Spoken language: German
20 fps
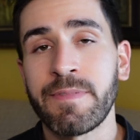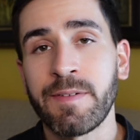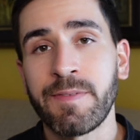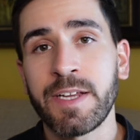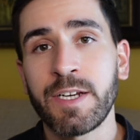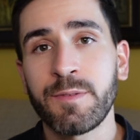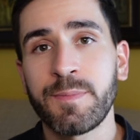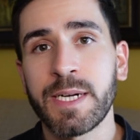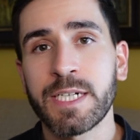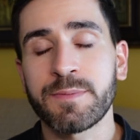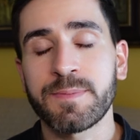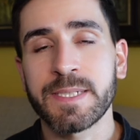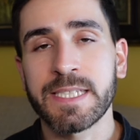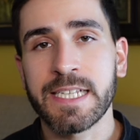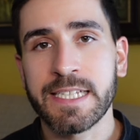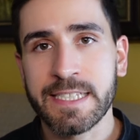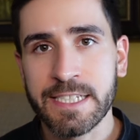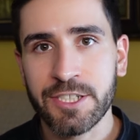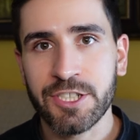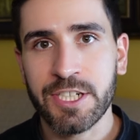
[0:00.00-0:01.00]
Weil wenn du
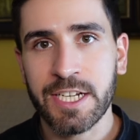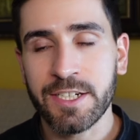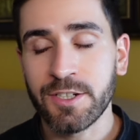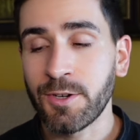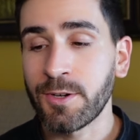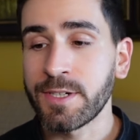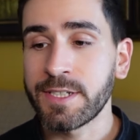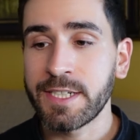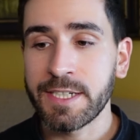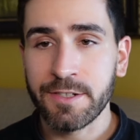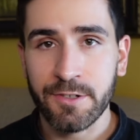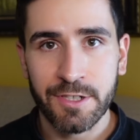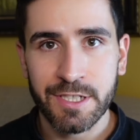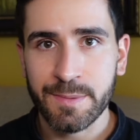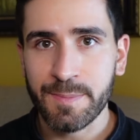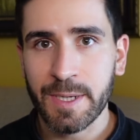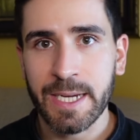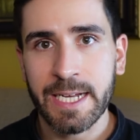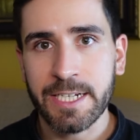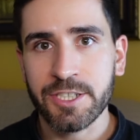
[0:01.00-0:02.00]
beispielsweise Stand heute ein neues
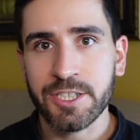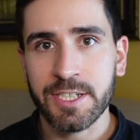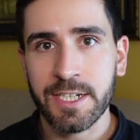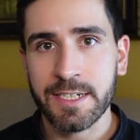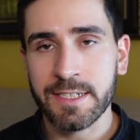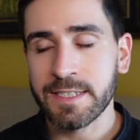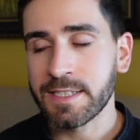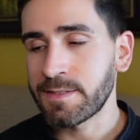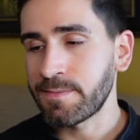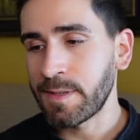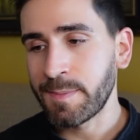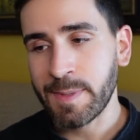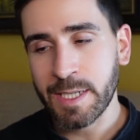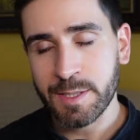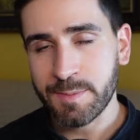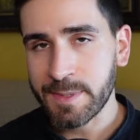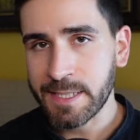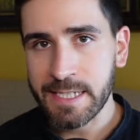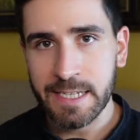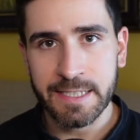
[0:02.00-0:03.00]
Projekt startest, wie
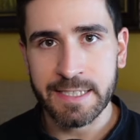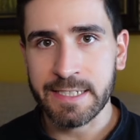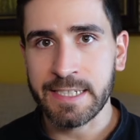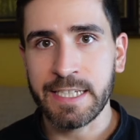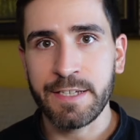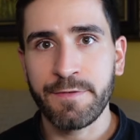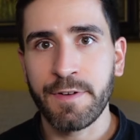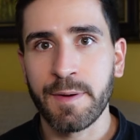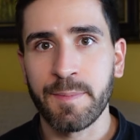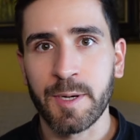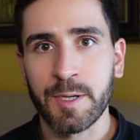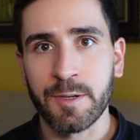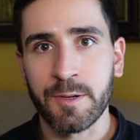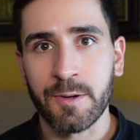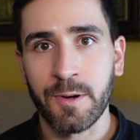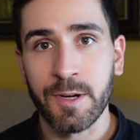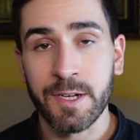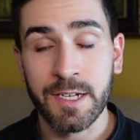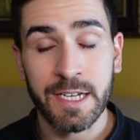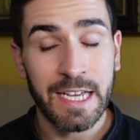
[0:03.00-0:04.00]
beispielsweise ein
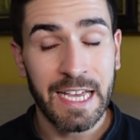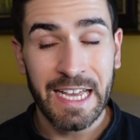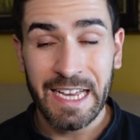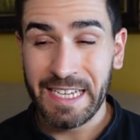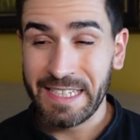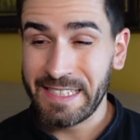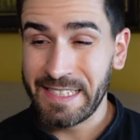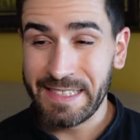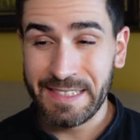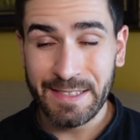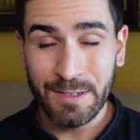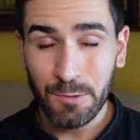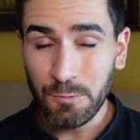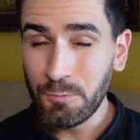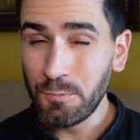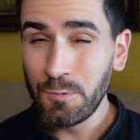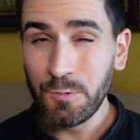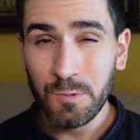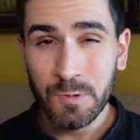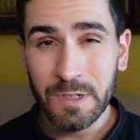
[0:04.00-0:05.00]
DeFi-Protokoll, ist es
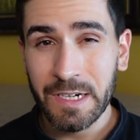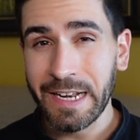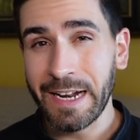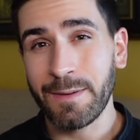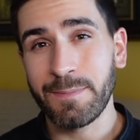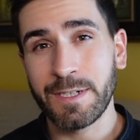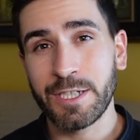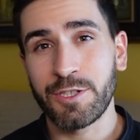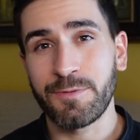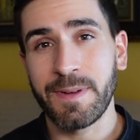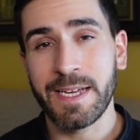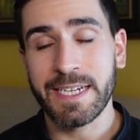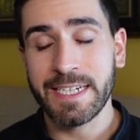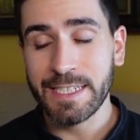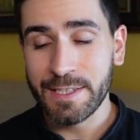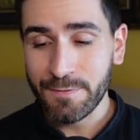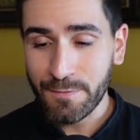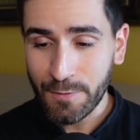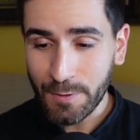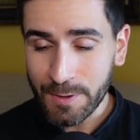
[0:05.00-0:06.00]
unglaublich schwer,
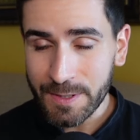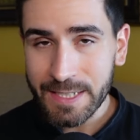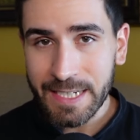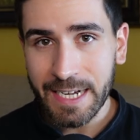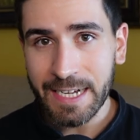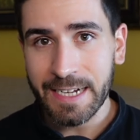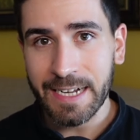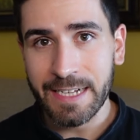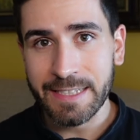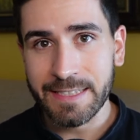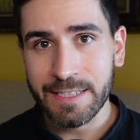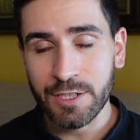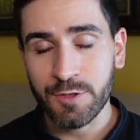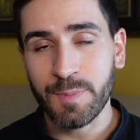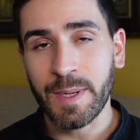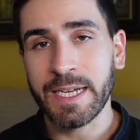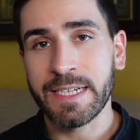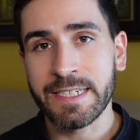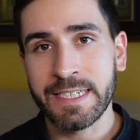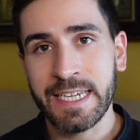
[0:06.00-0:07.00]
das von Tag 1
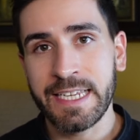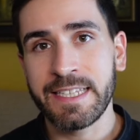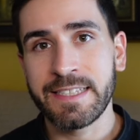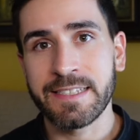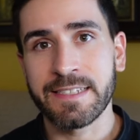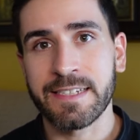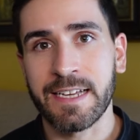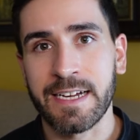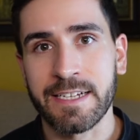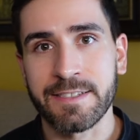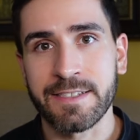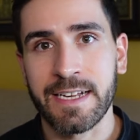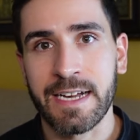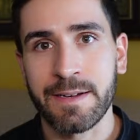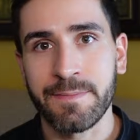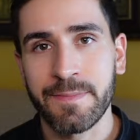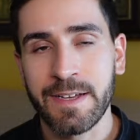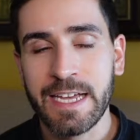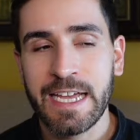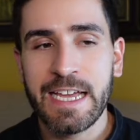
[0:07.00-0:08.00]
entsprechend dezentral zu
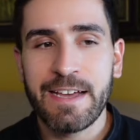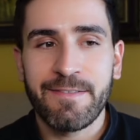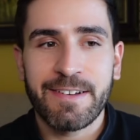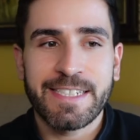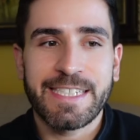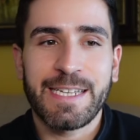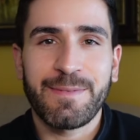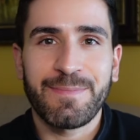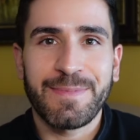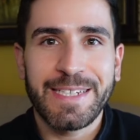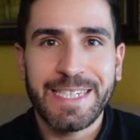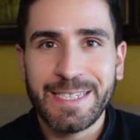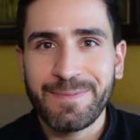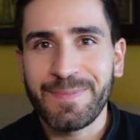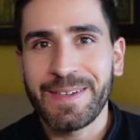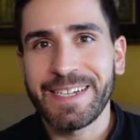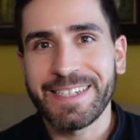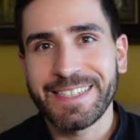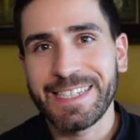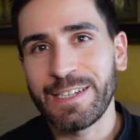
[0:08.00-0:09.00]
haben, weil es eben nicht
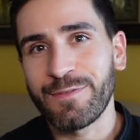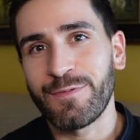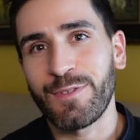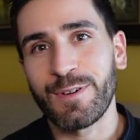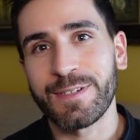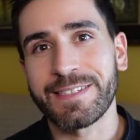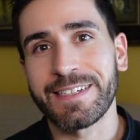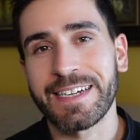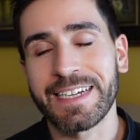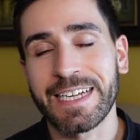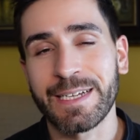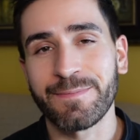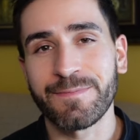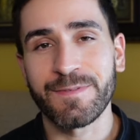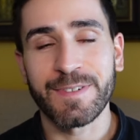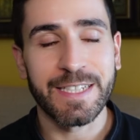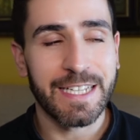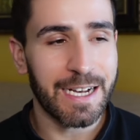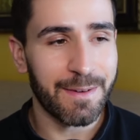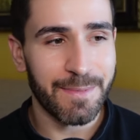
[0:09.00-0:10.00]
mehr den Vorteil gibt,
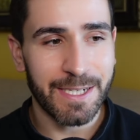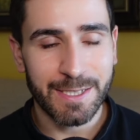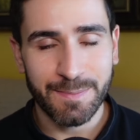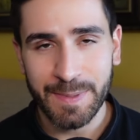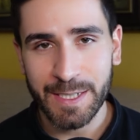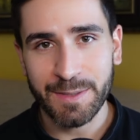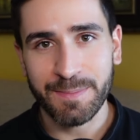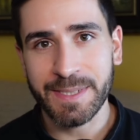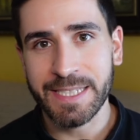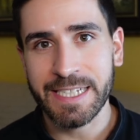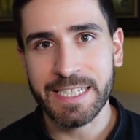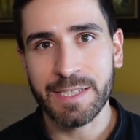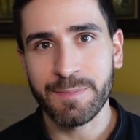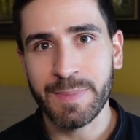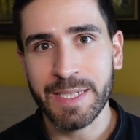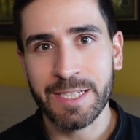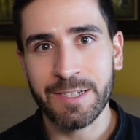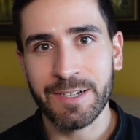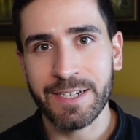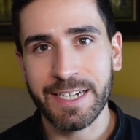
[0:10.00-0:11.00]
wie damals beispielsweise
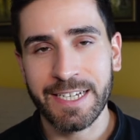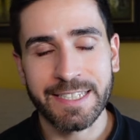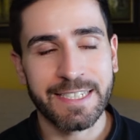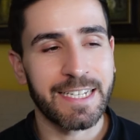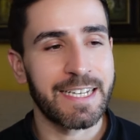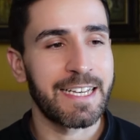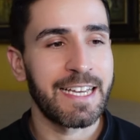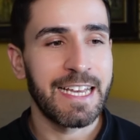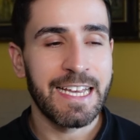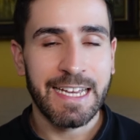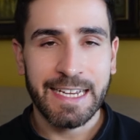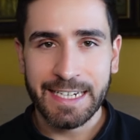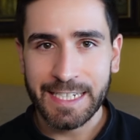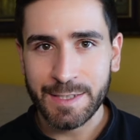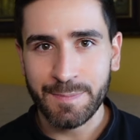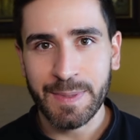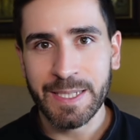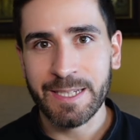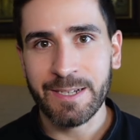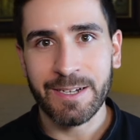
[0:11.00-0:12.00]
Bitcoin hatte,
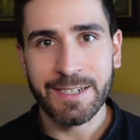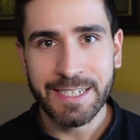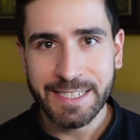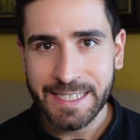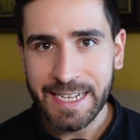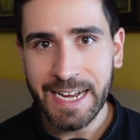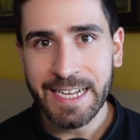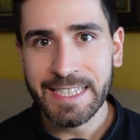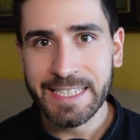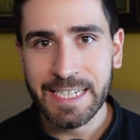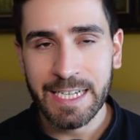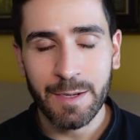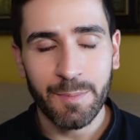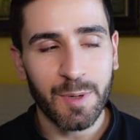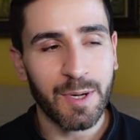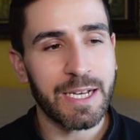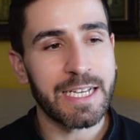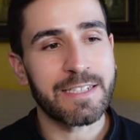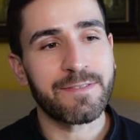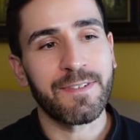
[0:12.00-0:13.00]
dass Bitcoin das einzige
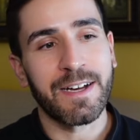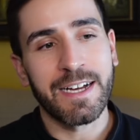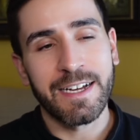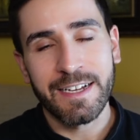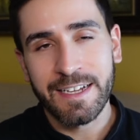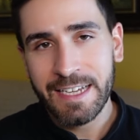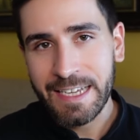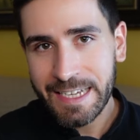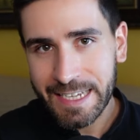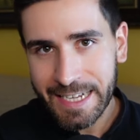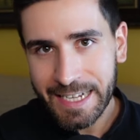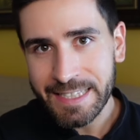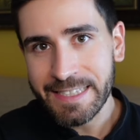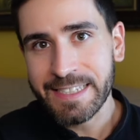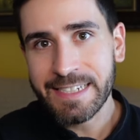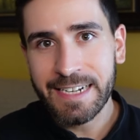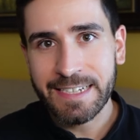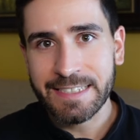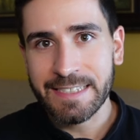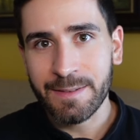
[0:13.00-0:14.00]
Projekt war,
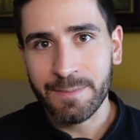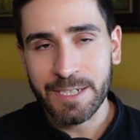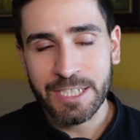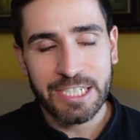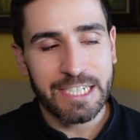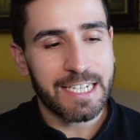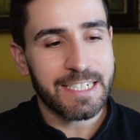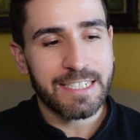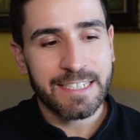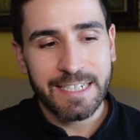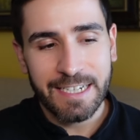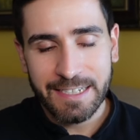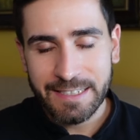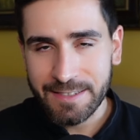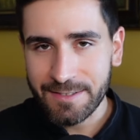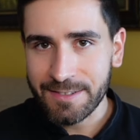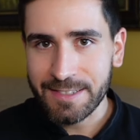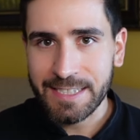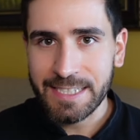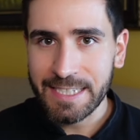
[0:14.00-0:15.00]
ganz langsam gestartet hat
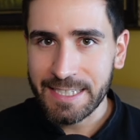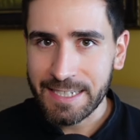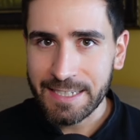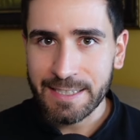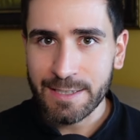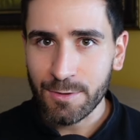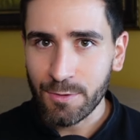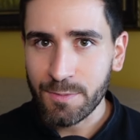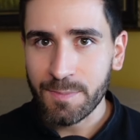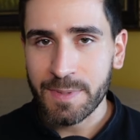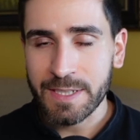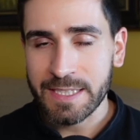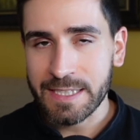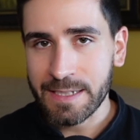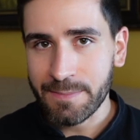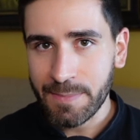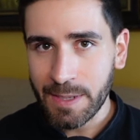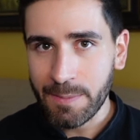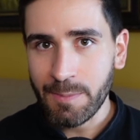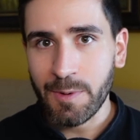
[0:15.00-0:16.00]
und sich dann so im
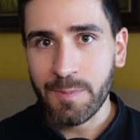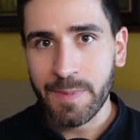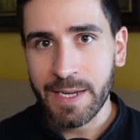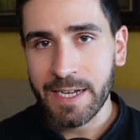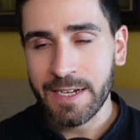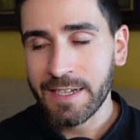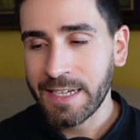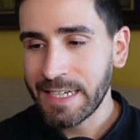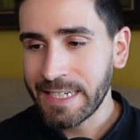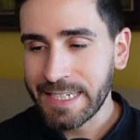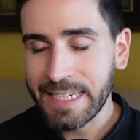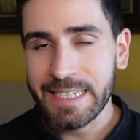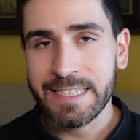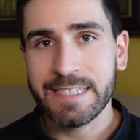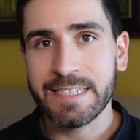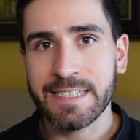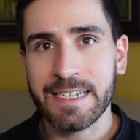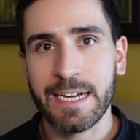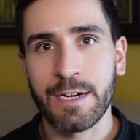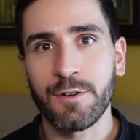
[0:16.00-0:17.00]
Prinzip immer mehr
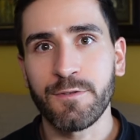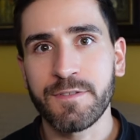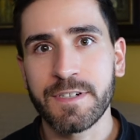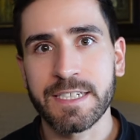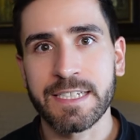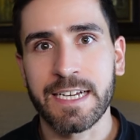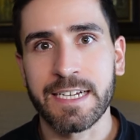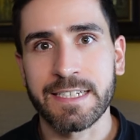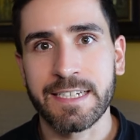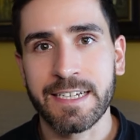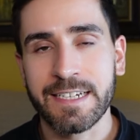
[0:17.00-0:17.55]
dezentral aufgeteilt